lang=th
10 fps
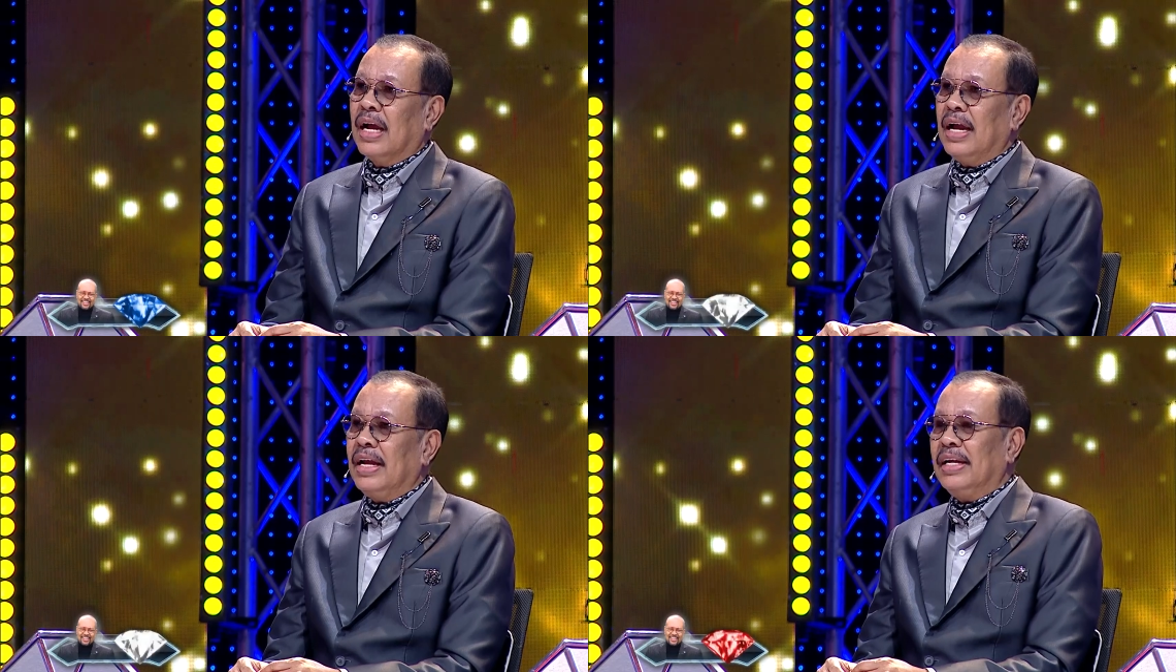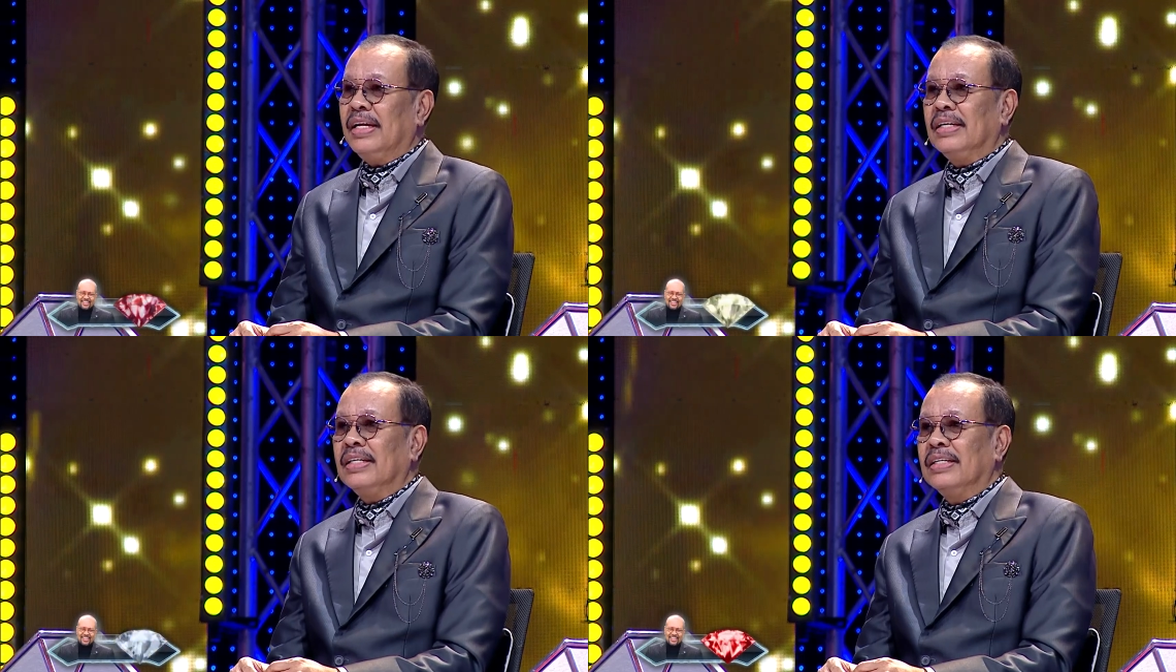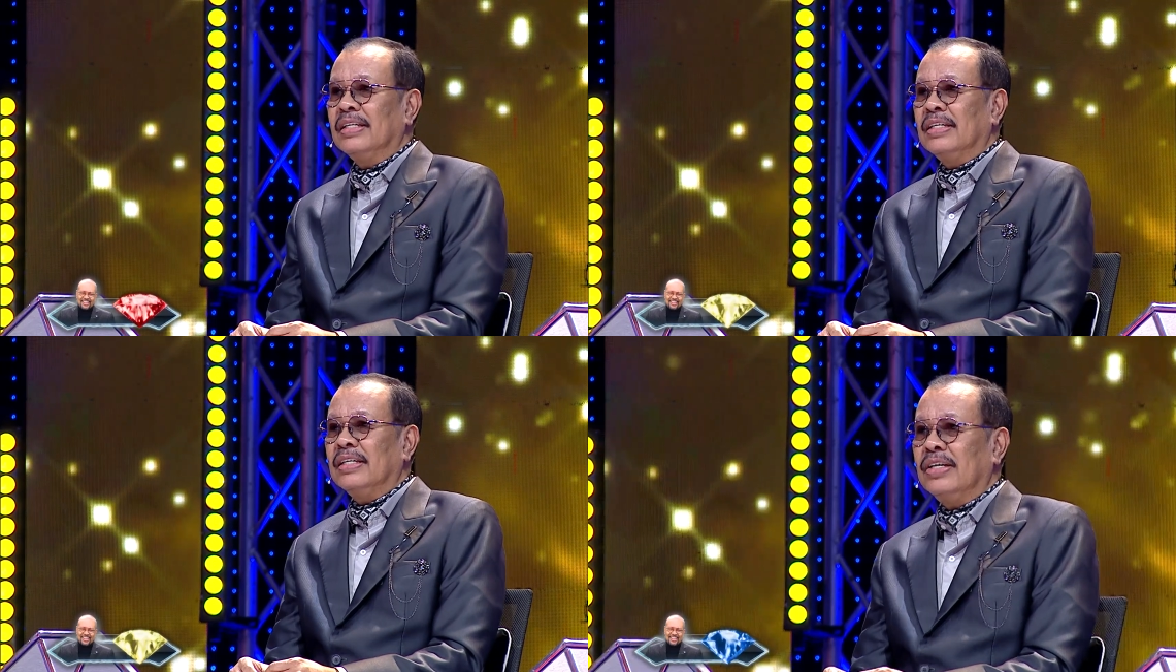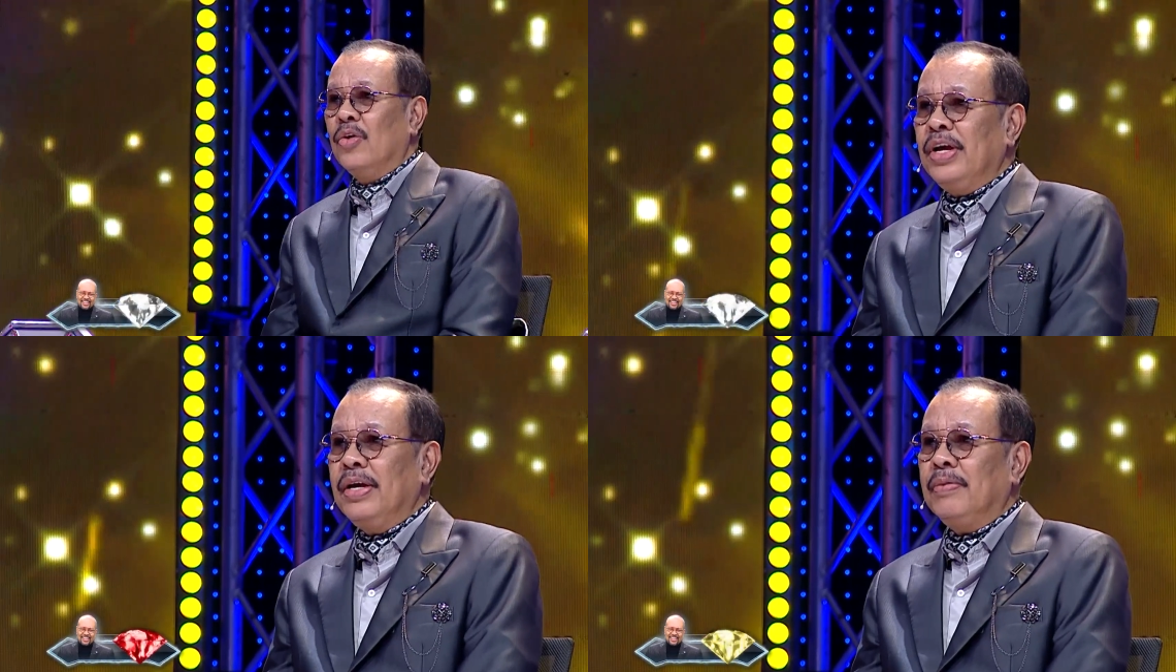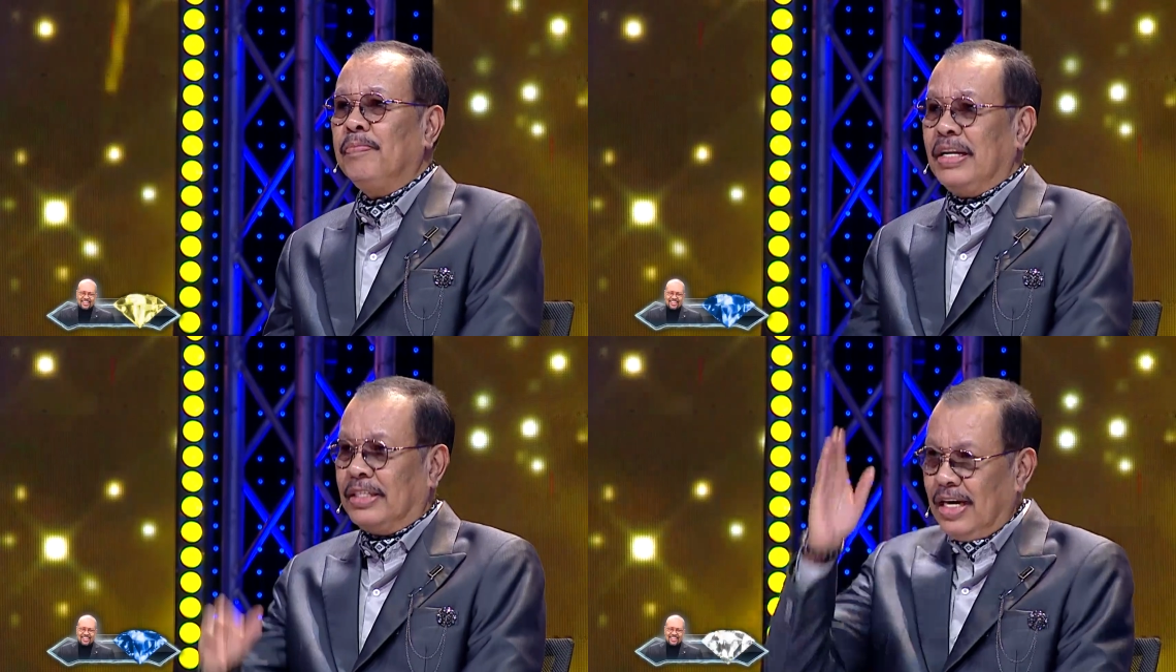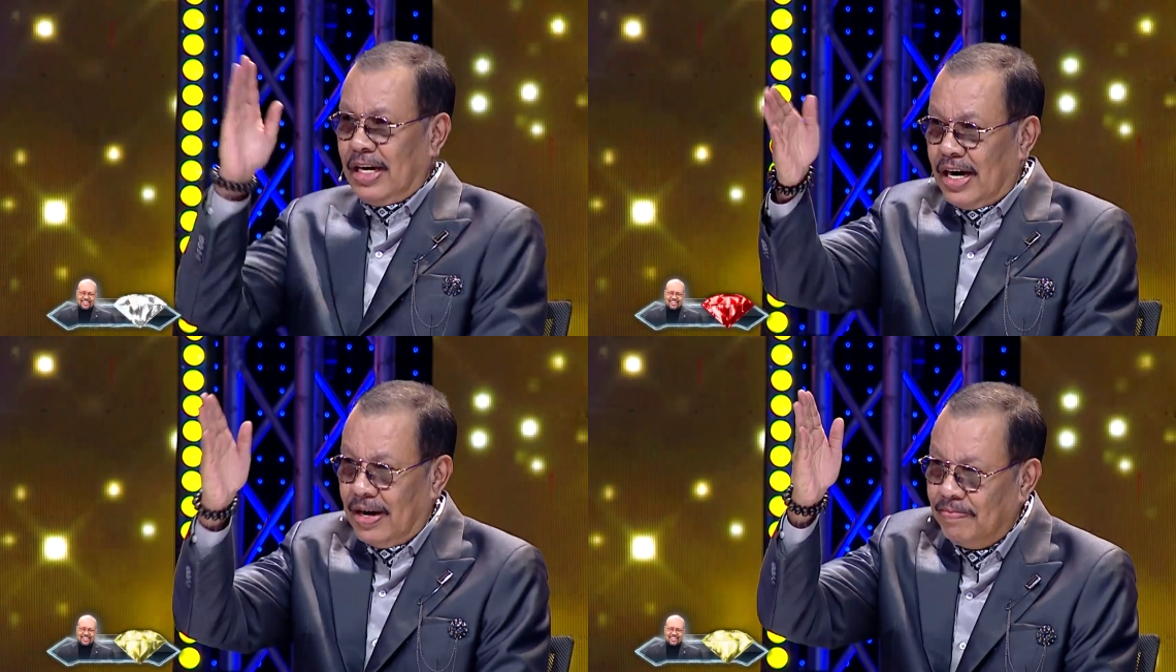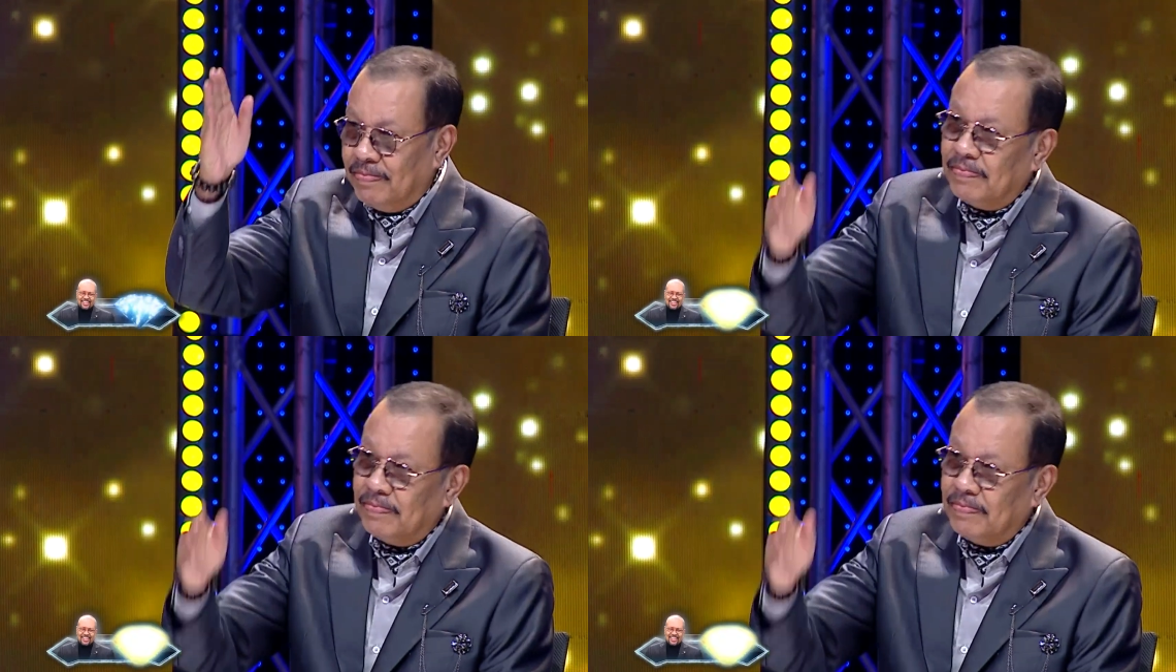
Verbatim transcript: ให้นุยเพชรสีเหลืองครับ